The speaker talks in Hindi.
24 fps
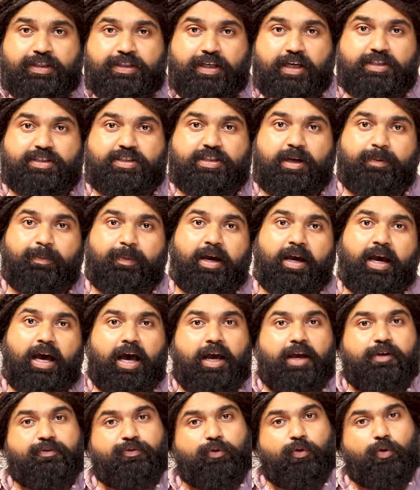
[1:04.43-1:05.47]
ये समय
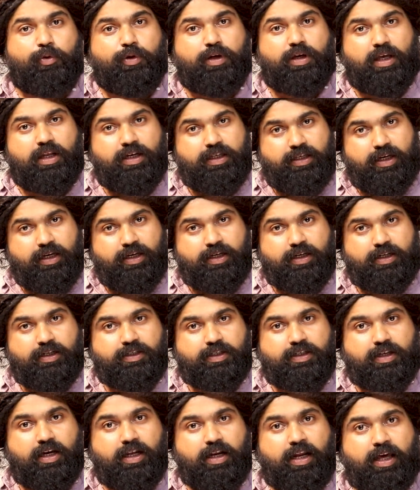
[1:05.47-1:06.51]
आईफोन के लिए
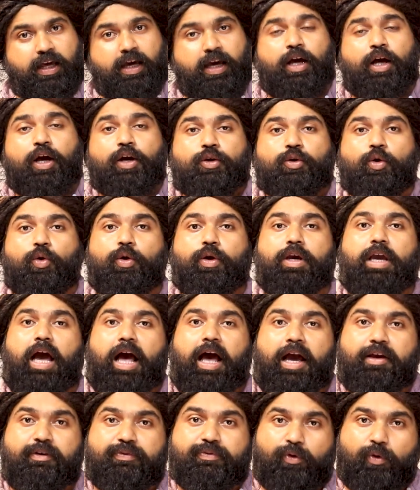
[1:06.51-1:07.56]
क्रिटिकल है क्योंकि
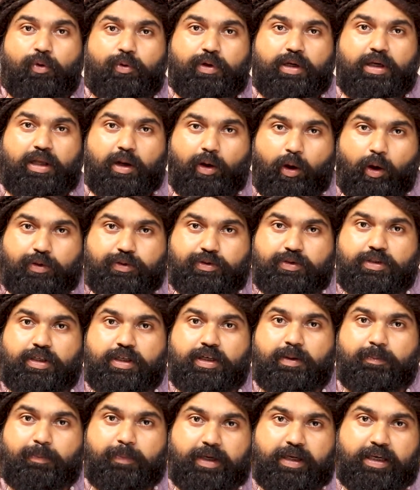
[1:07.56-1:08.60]
आईफोन की
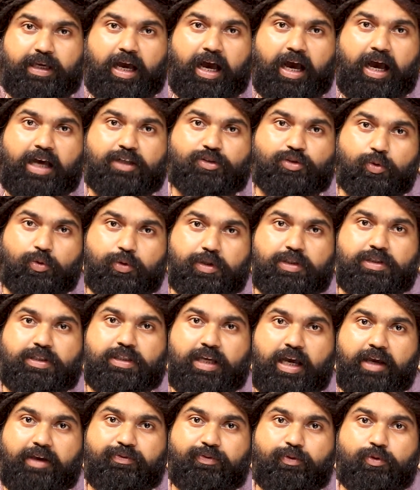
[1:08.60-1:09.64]
लॉन्चिंग भी आज होनी
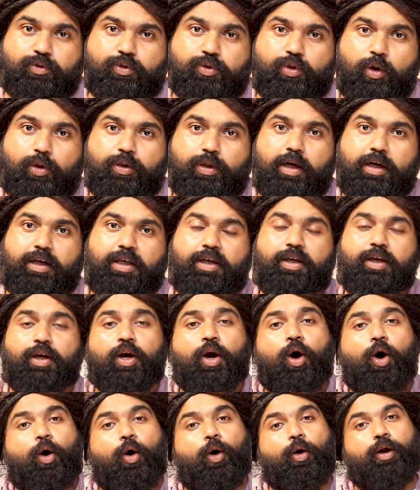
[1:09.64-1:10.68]
थी आईफोन 14 की
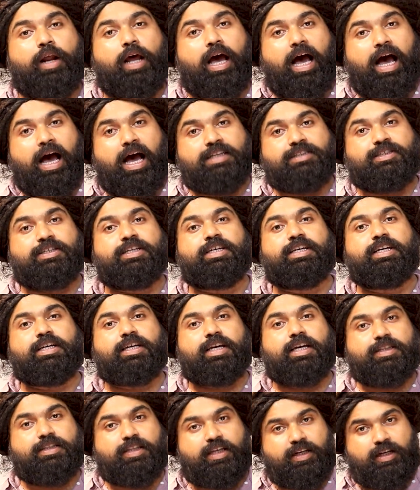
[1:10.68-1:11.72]
और आज ही
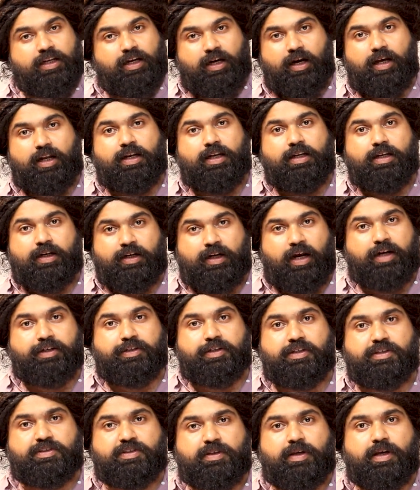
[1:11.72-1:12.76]
के दिन कल
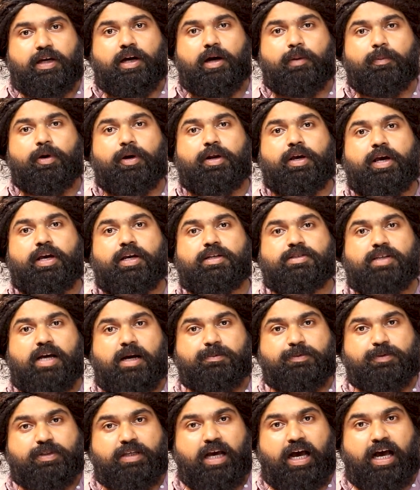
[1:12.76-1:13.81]
राइटर्स के खबर के
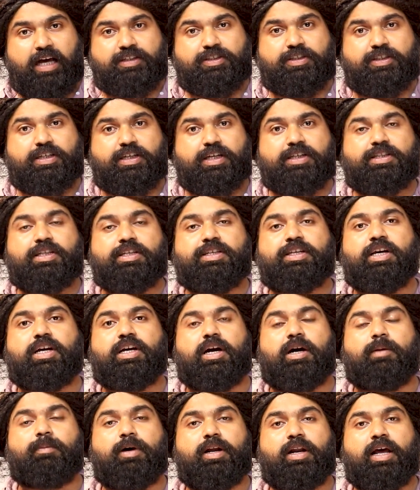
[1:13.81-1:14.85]
हिसाब से आज ही के दिन ये
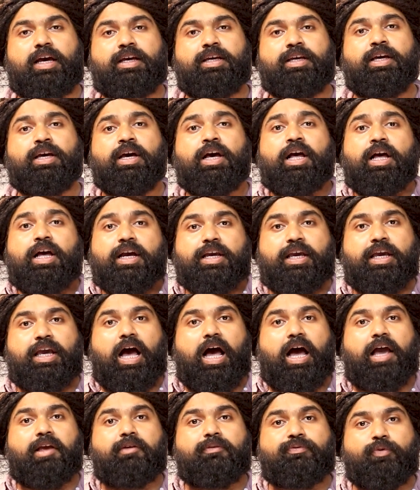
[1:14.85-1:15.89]
खबर आई कि
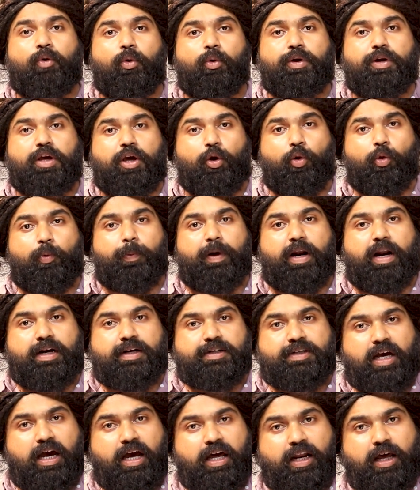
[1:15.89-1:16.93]
आईफोन के ऊपर
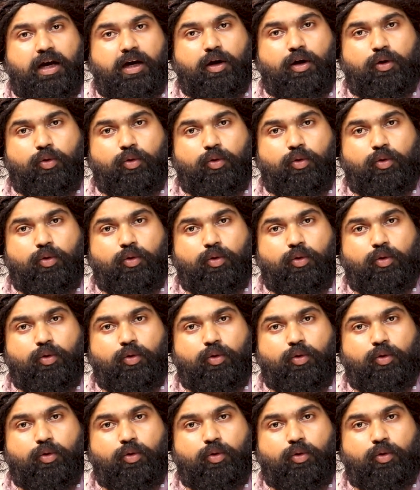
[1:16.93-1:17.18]
18